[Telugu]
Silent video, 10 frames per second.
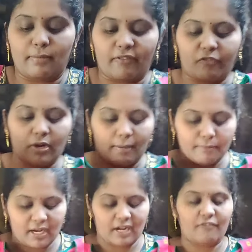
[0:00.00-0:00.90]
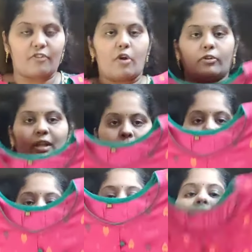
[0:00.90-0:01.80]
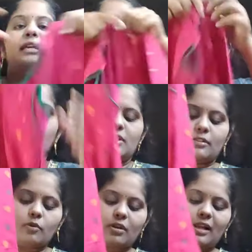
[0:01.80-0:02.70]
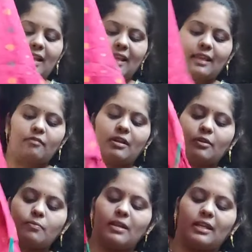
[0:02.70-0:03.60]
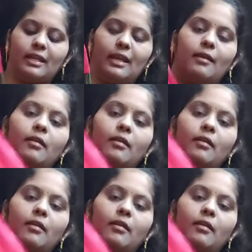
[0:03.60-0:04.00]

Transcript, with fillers: త్రీ బై ఫోర్ అంబరిల్లా ఫ్రాక్ టైప్ కింద వచ్చేసి ఒక లేయర్ వరకు మనకి